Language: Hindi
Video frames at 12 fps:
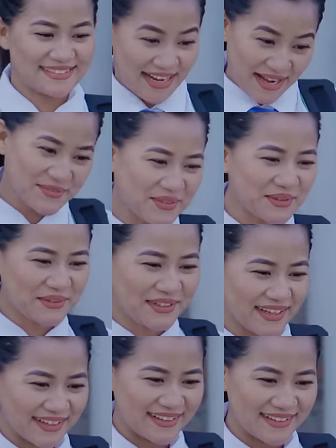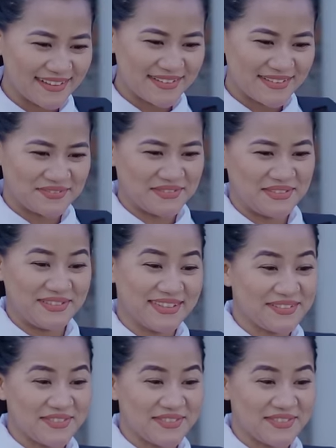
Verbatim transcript: काम तो हो गया है ना मम्मी तो